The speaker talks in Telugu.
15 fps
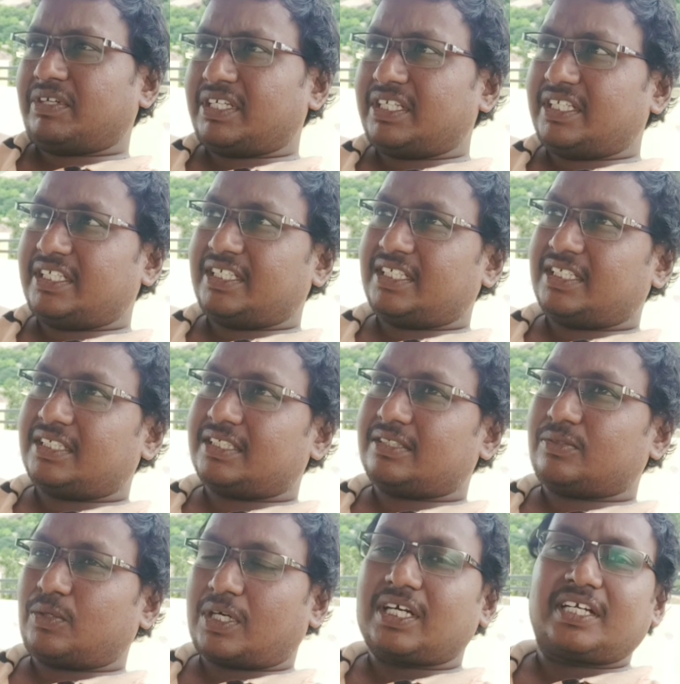ఇవన్నీ
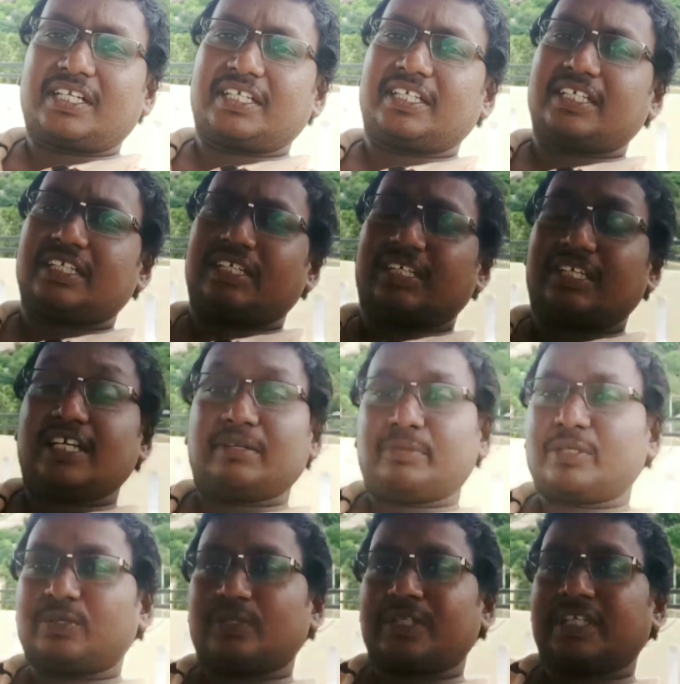ఒకటి
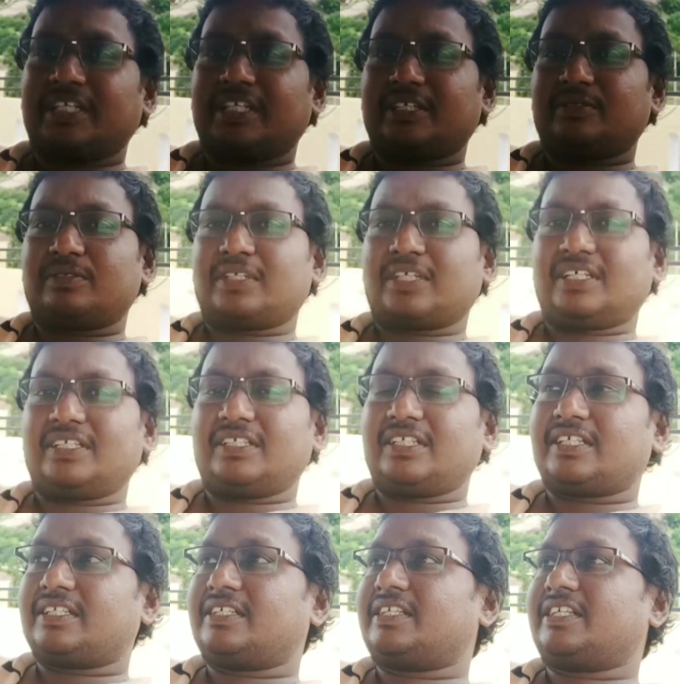లేబర్ ఓరియంటెడ్ ఉండాలి
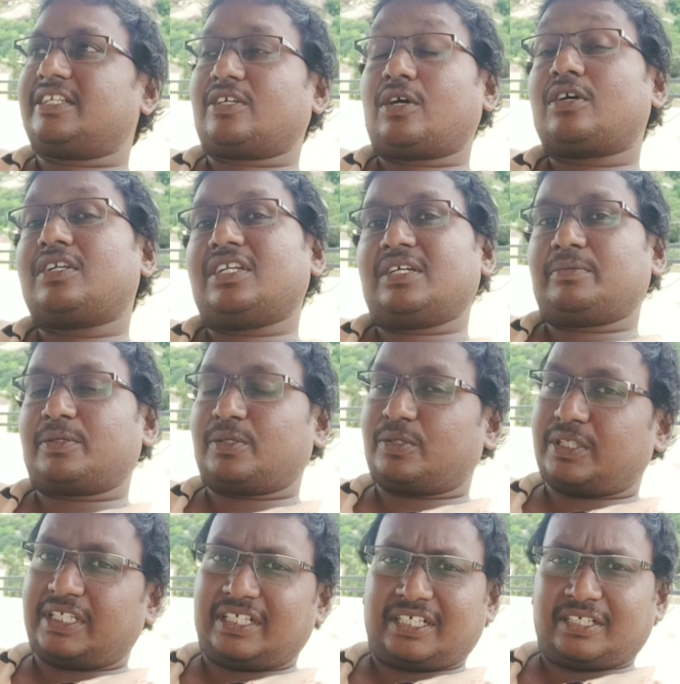లేదంటే నాన్ లేబర్
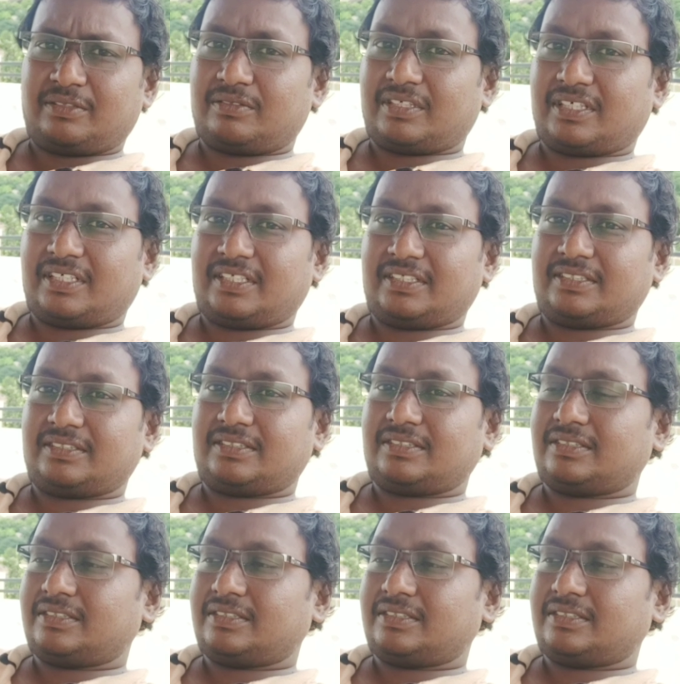ఓరియంటెడ్ ఉండాలి